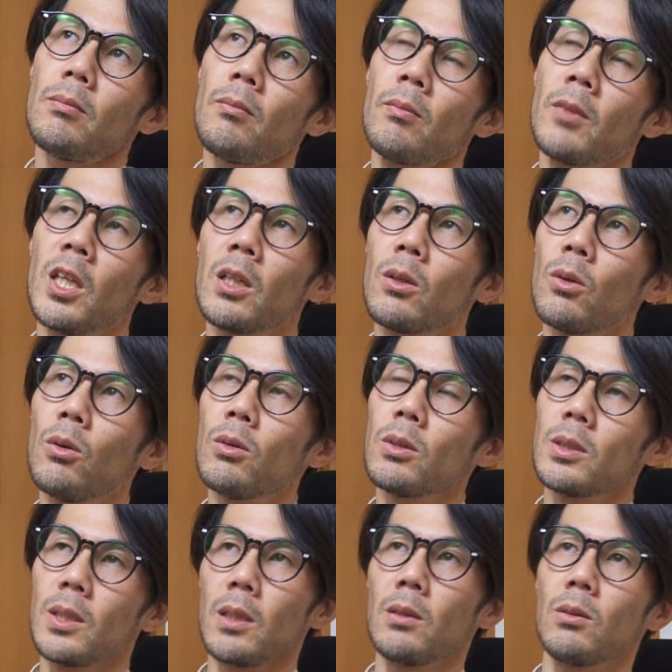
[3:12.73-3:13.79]
ニッコール
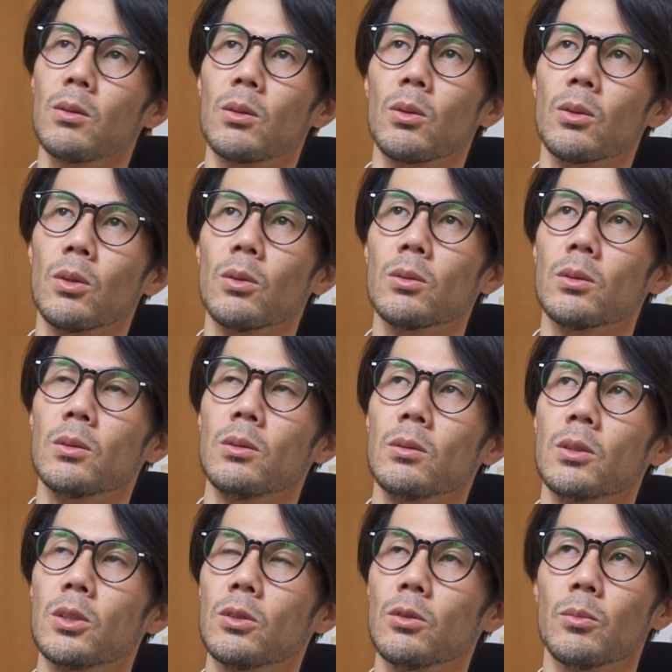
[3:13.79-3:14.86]

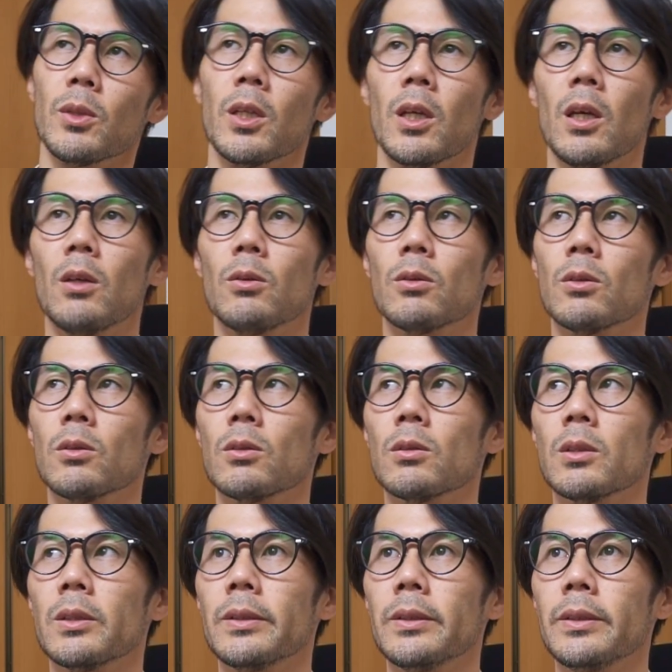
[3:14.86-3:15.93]

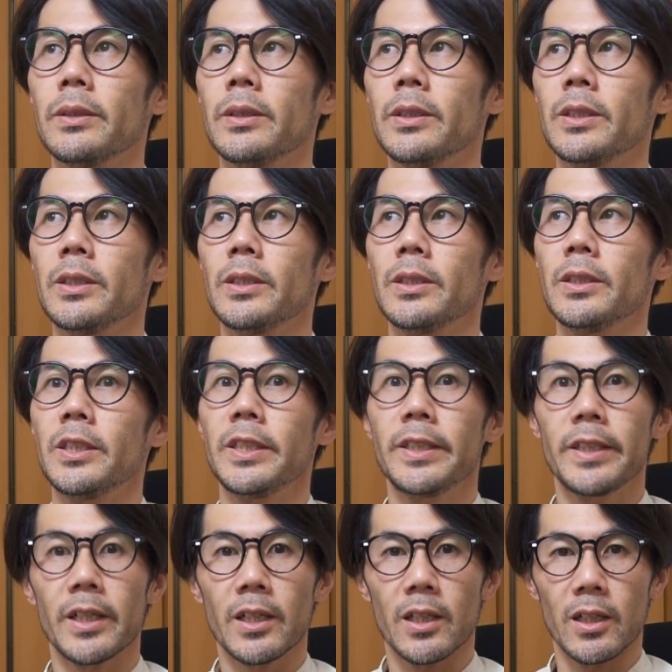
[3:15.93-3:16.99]
Z40mmF2
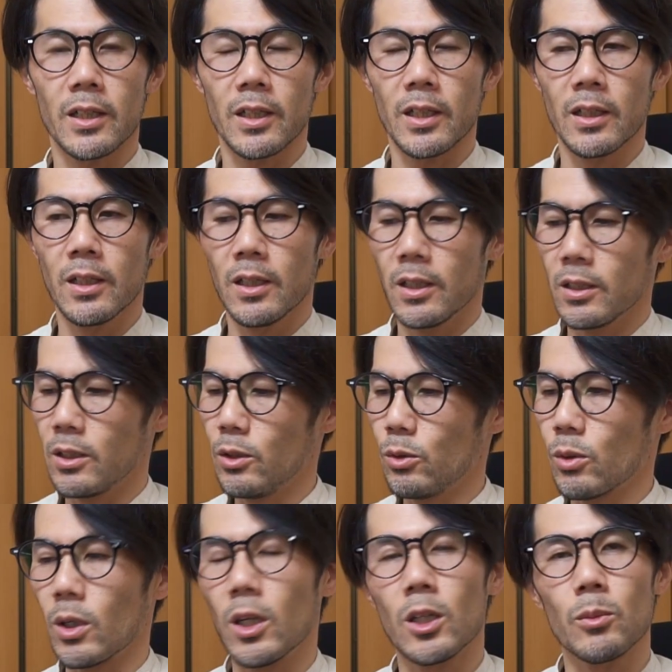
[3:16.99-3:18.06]
だっけあれっていう
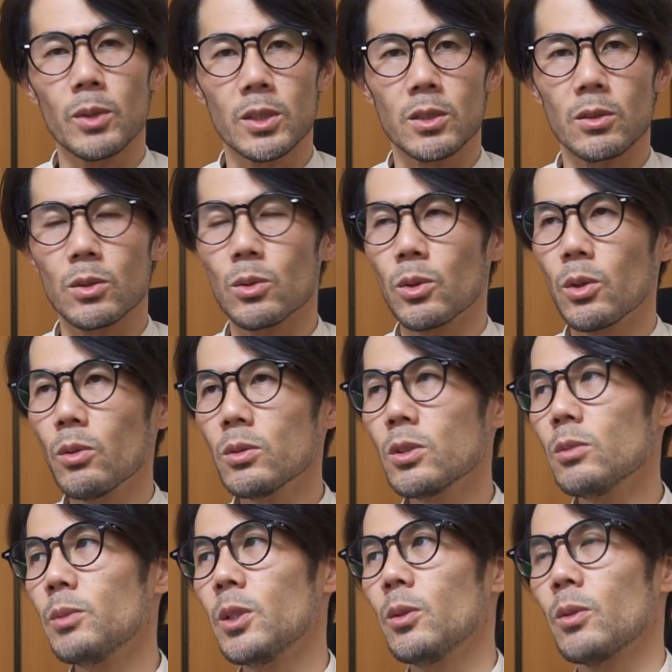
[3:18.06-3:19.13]
のがありまして、その
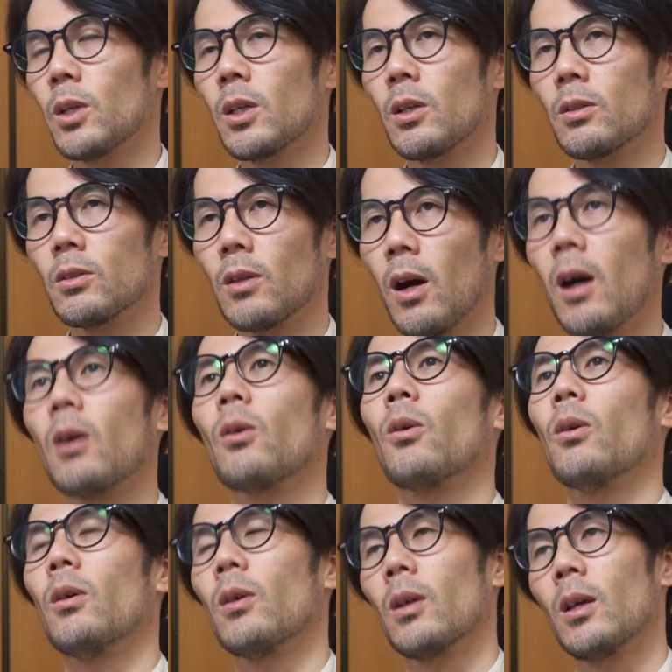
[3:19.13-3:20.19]
40mm の画角が、
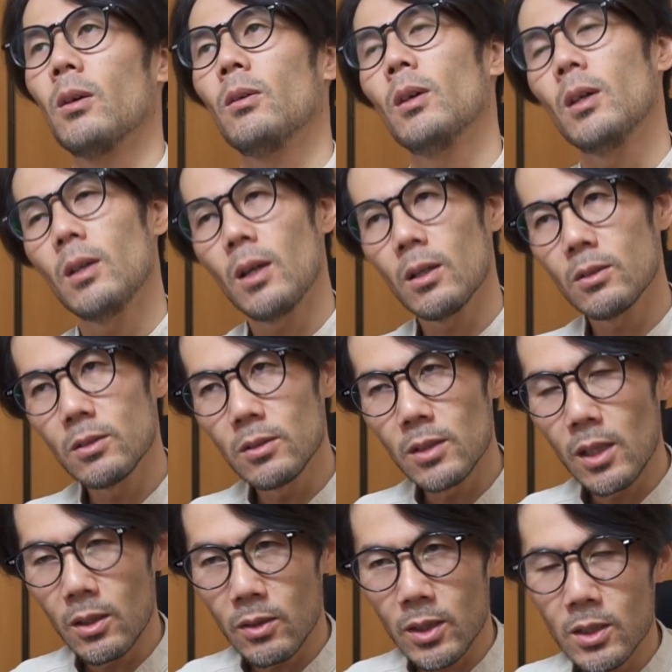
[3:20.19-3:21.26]
これは楽
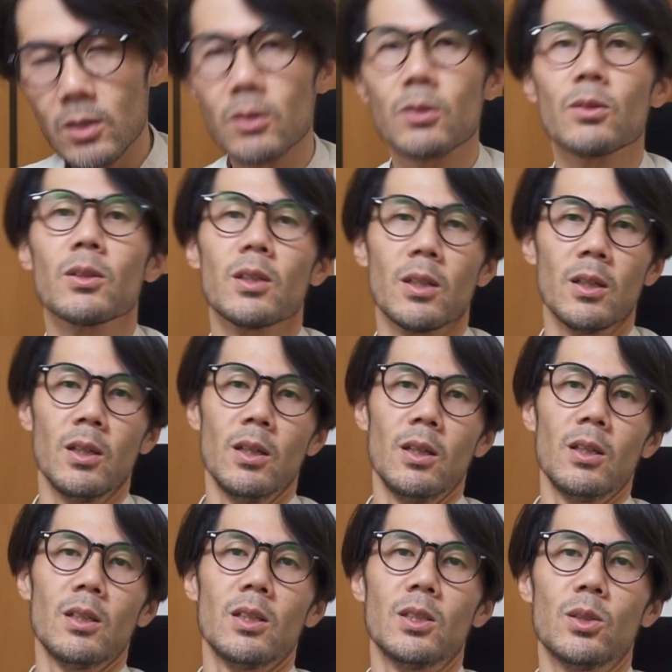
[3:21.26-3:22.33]
だわっていうのに
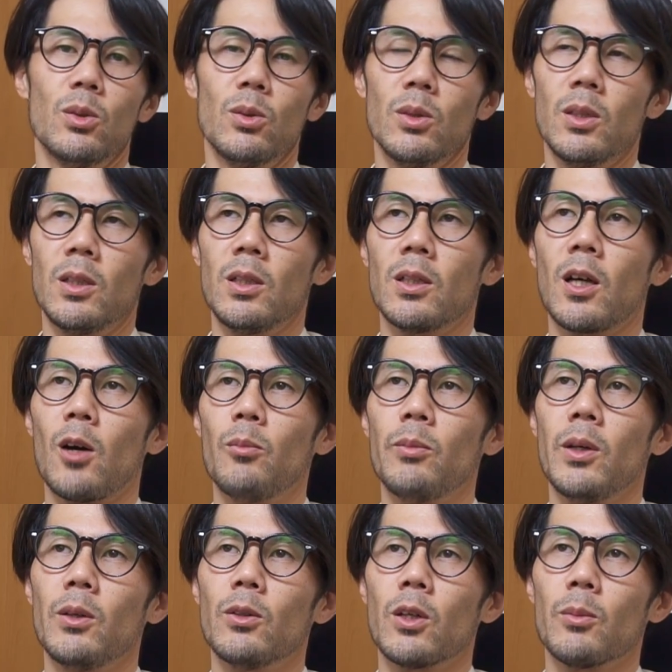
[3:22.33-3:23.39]
非常に感
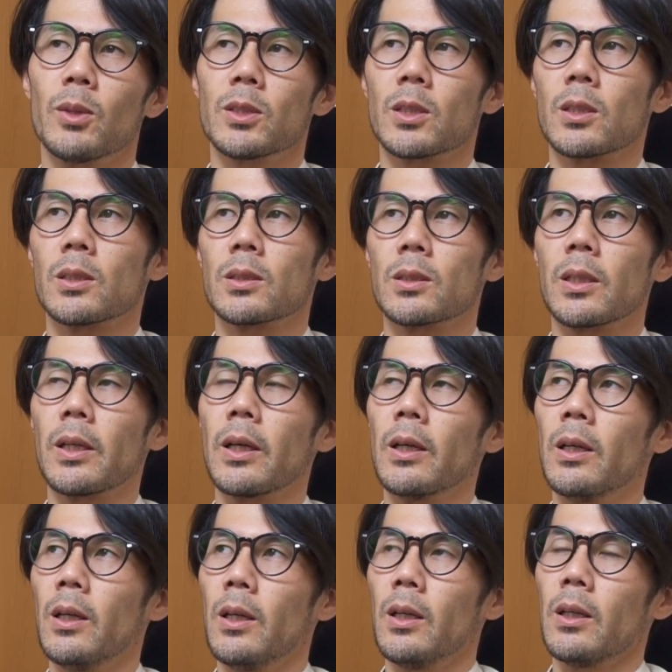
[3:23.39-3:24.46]
銘を受けましてですね、
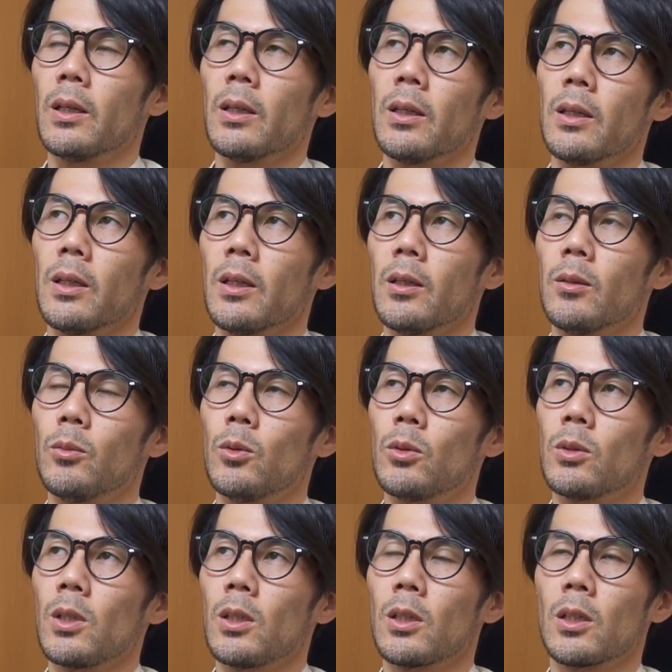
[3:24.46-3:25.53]

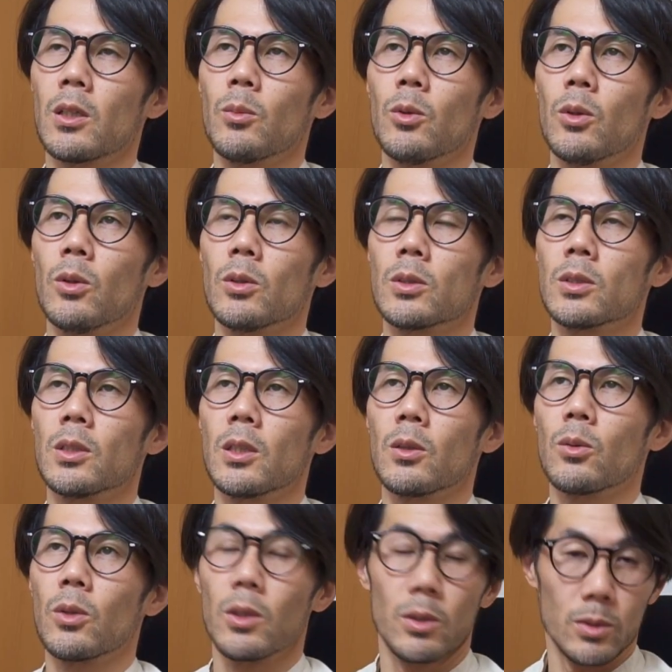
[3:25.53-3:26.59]
ブログなんかにもすでに
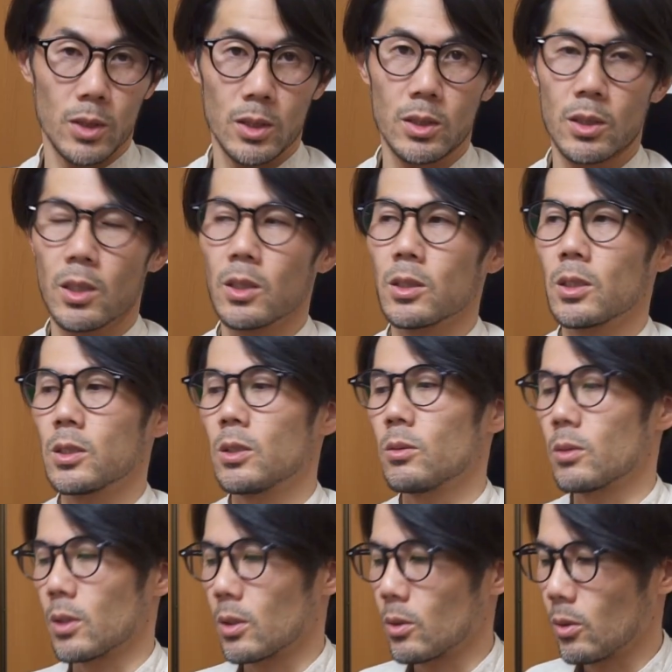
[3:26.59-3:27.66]
これの写真掲載してる
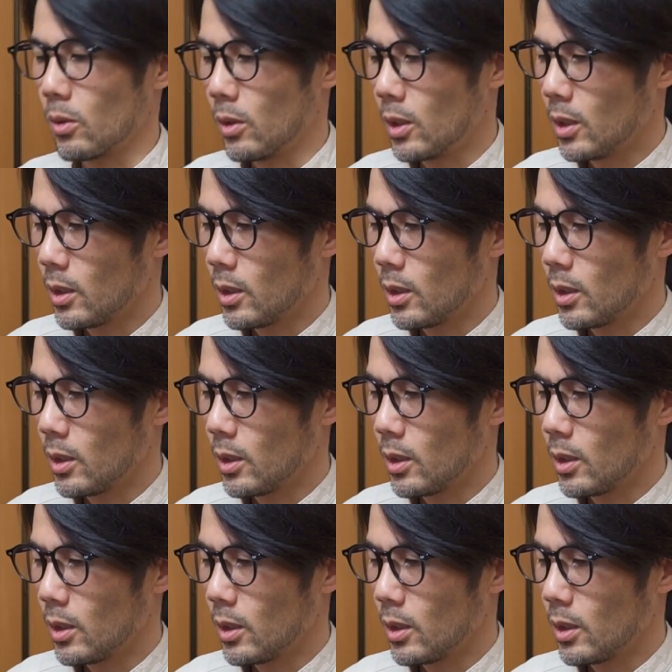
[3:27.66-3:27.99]
んだけど、